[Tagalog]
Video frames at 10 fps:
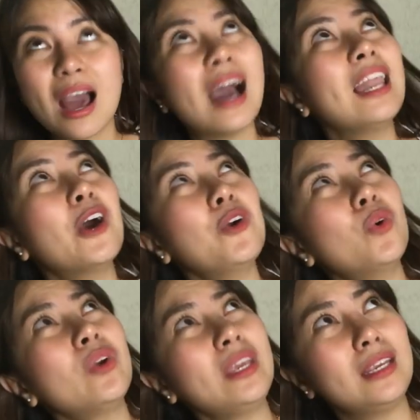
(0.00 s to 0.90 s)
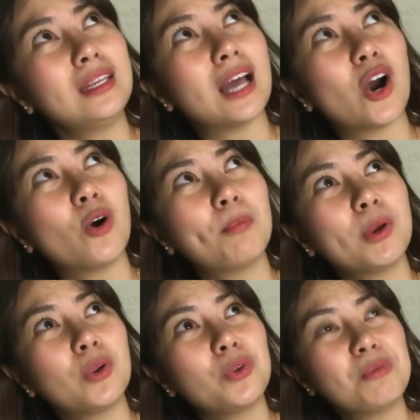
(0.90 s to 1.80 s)
Akala ko yung ilaw,
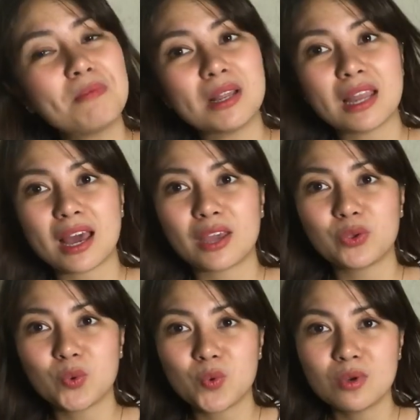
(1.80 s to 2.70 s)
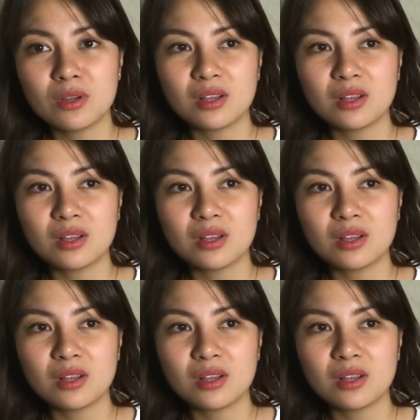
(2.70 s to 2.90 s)
pero yung pala, yung